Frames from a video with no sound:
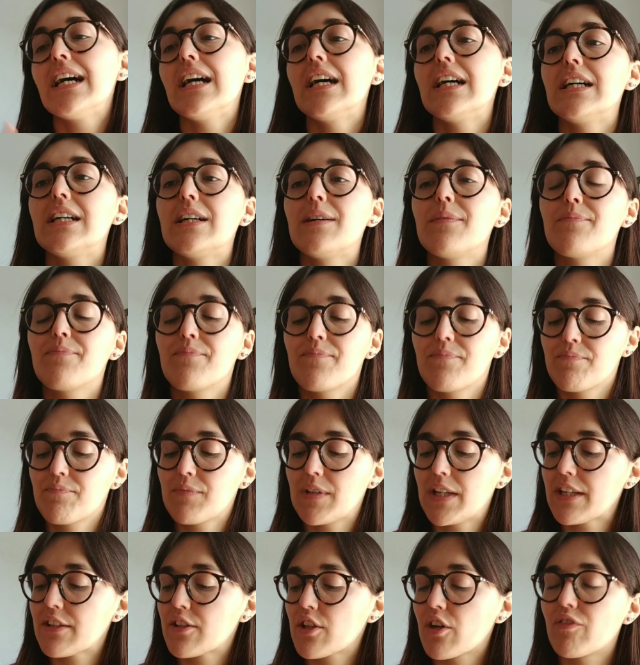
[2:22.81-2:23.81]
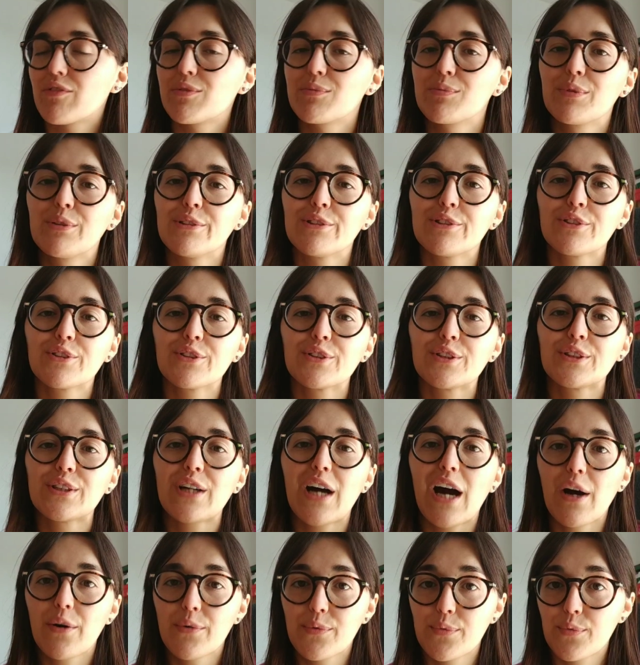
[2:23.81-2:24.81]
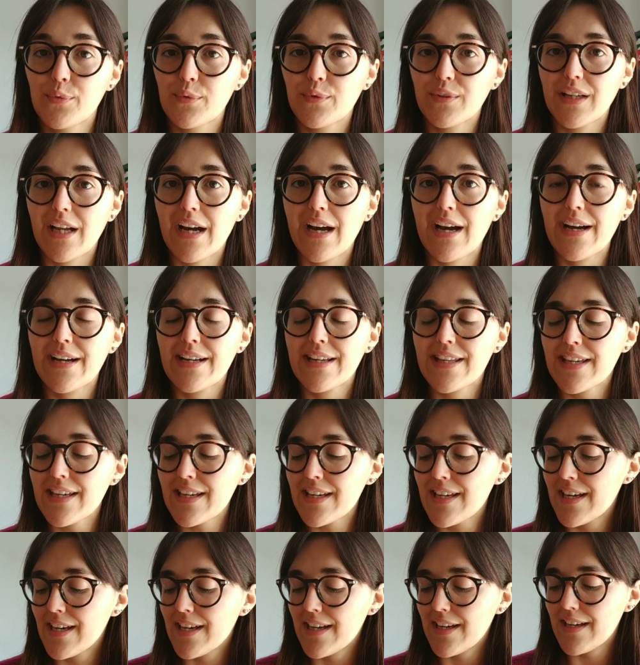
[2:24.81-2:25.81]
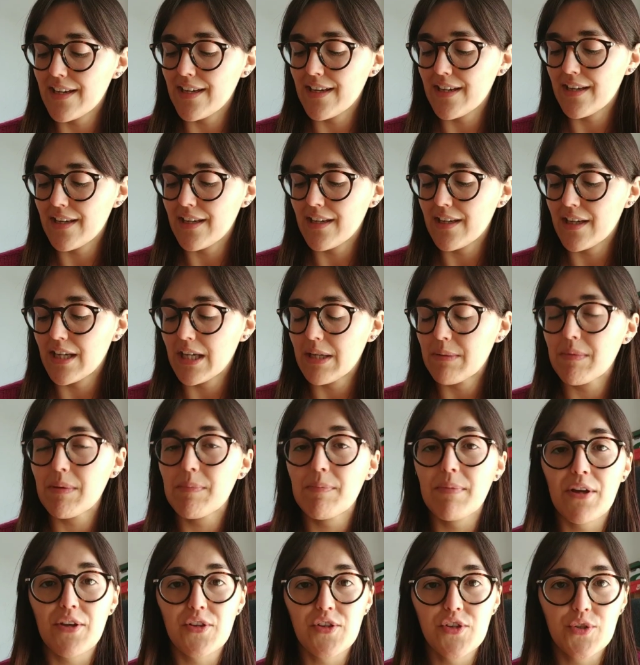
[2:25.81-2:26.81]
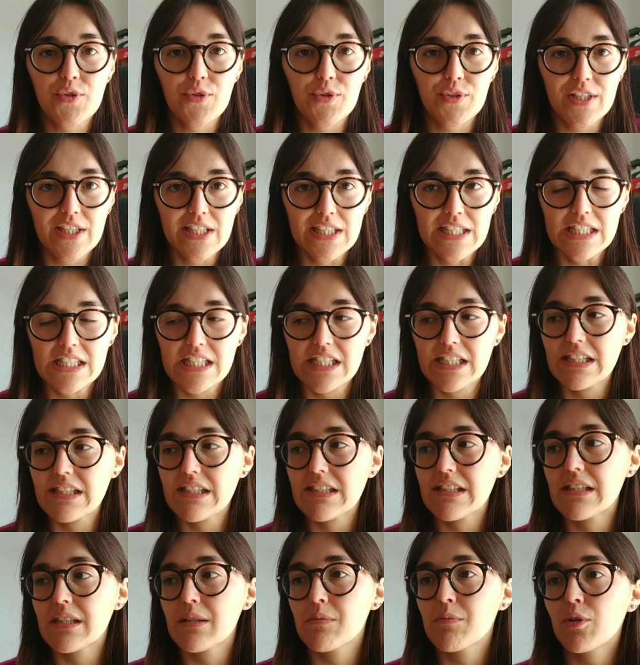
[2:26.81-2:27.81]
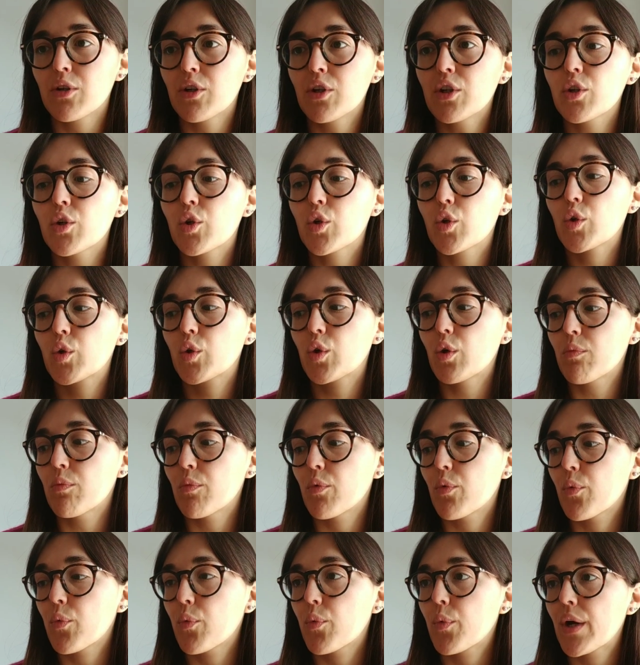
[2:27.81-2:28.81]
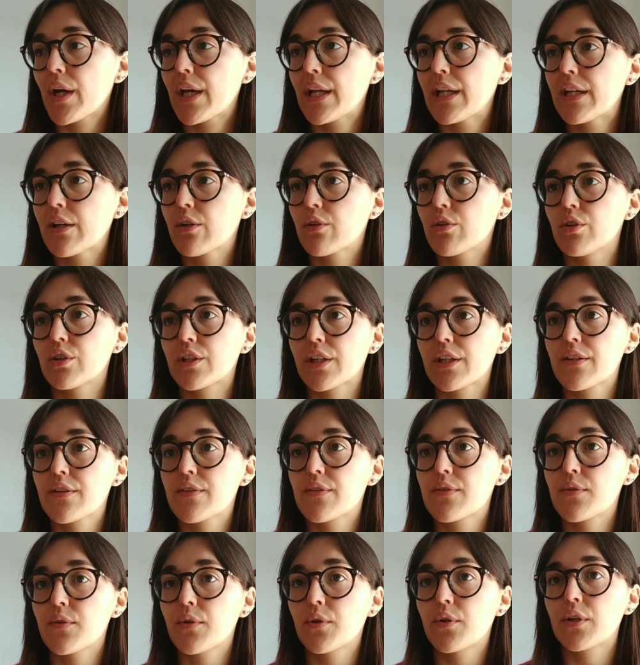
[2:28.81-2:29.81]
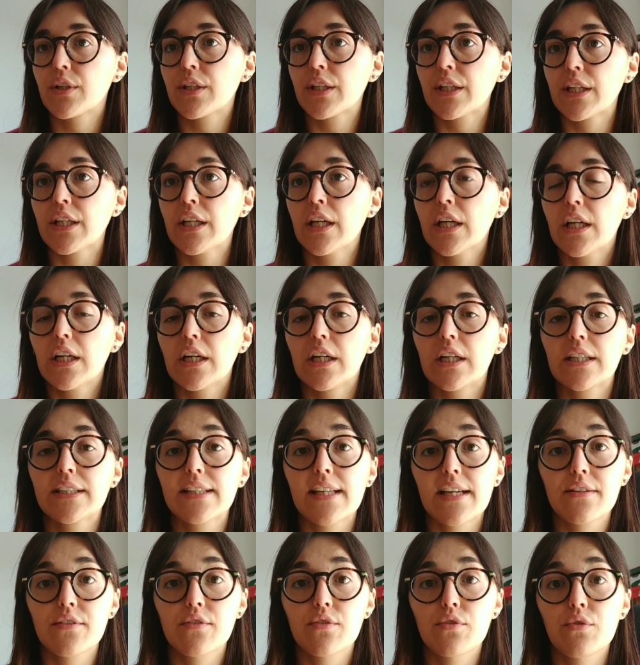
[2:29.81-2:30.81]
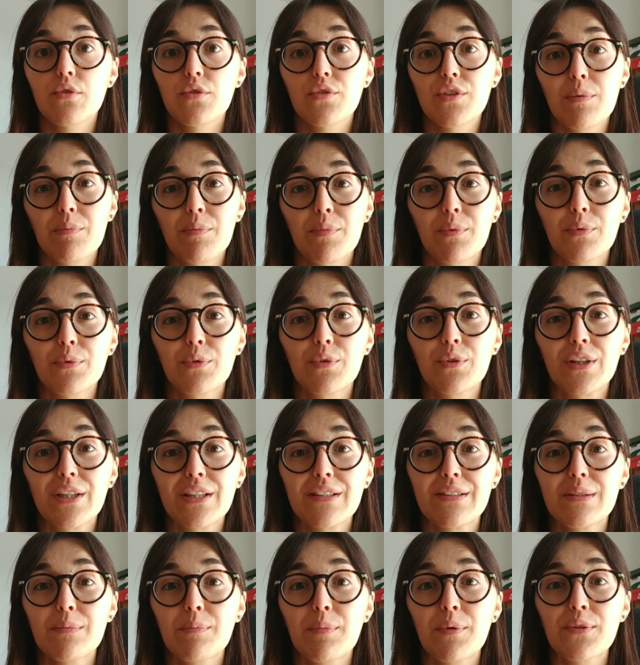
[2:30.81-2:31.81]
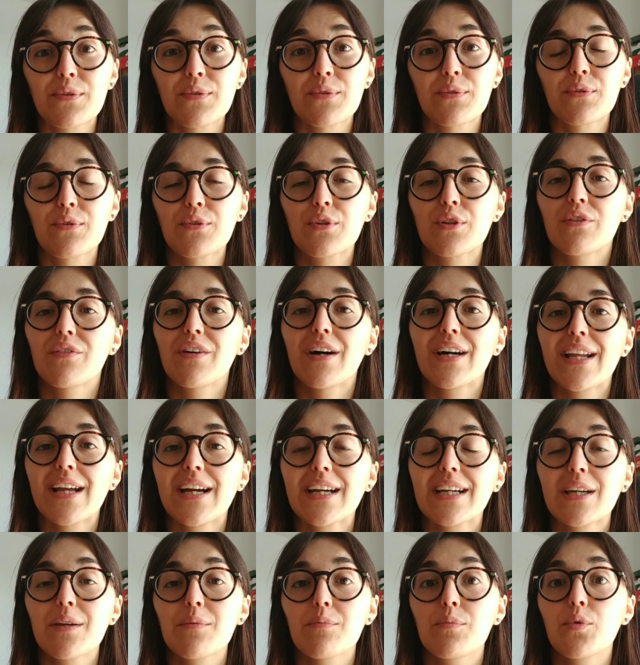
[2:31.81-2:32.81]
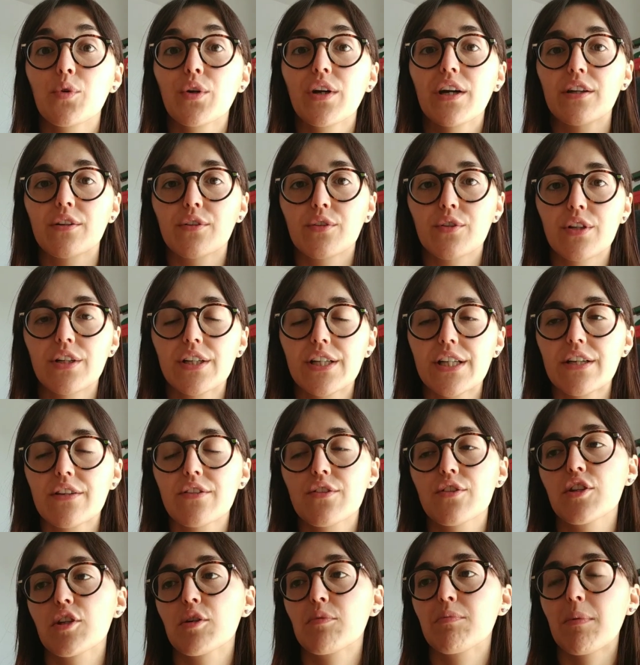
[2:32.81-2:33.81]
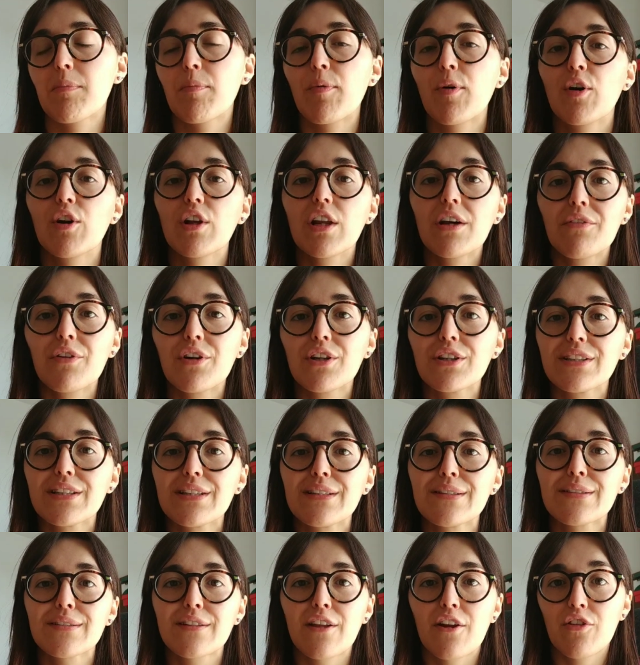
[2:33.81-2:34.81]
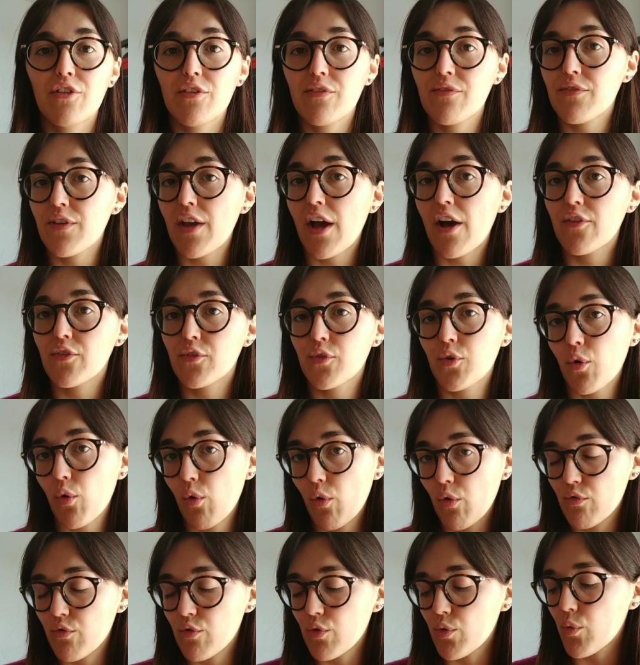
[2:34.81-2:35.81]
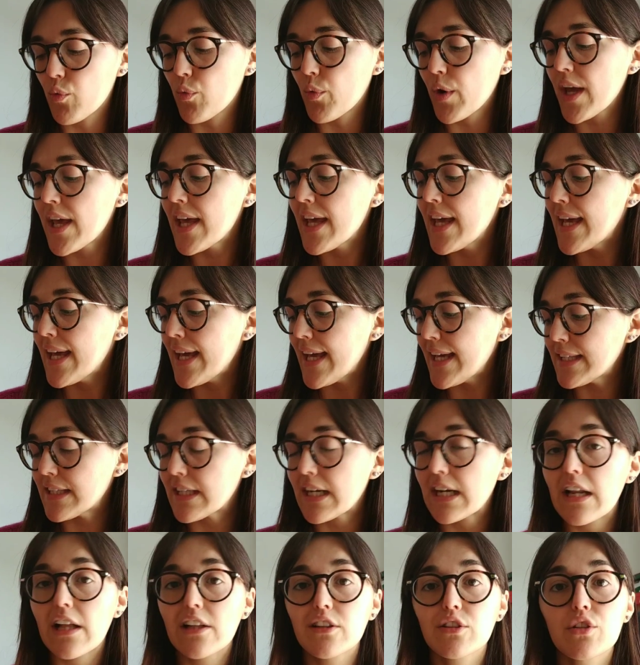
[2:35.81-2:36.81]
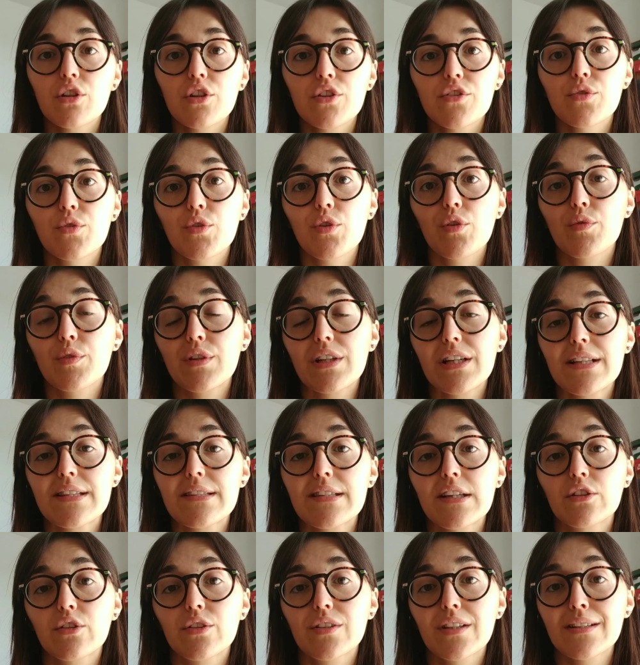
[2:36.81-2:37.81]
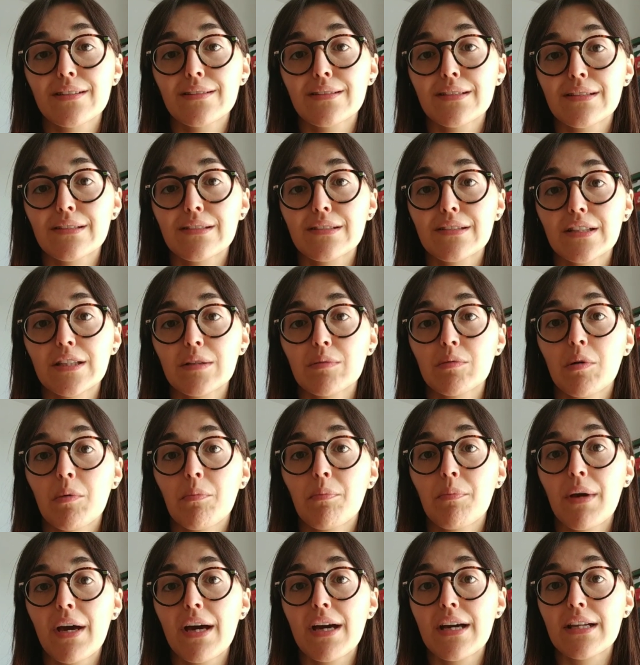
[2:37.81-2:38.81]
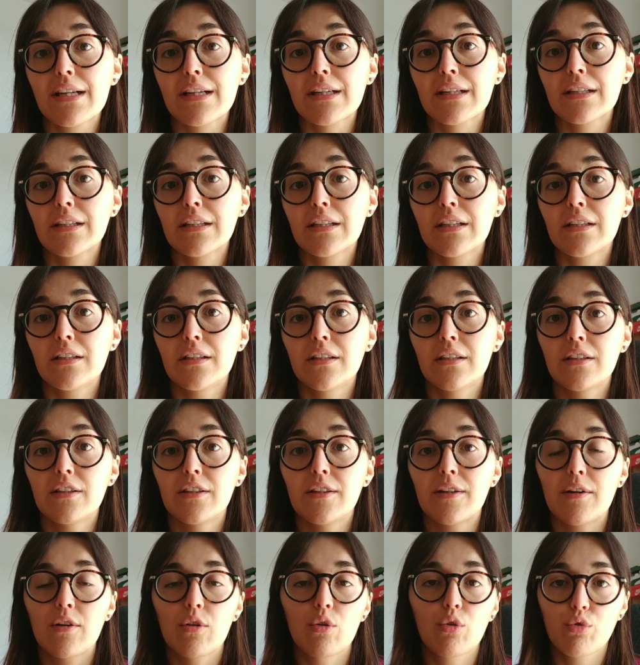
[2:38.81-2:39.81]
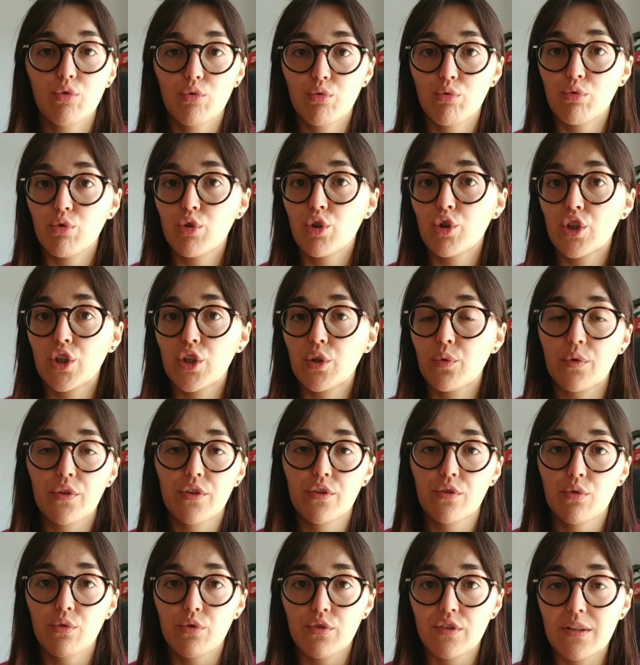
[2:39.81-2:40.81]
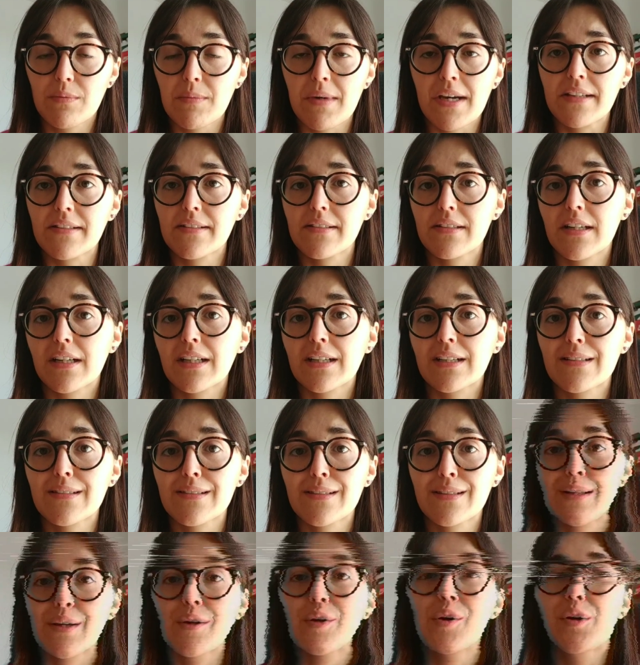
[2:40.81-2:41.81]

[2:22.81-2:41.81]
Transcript: um, le trovo molto autunnali e mi piacciono tantissimo comunque le colorazioni adesso ho saputo che si possono trovare anche in più cartelleria insomma poco alla volta le stanno inviando ovunque e tra l'altro le sto utilizzando tantissimo per eh, lo studio di questo semestre anche se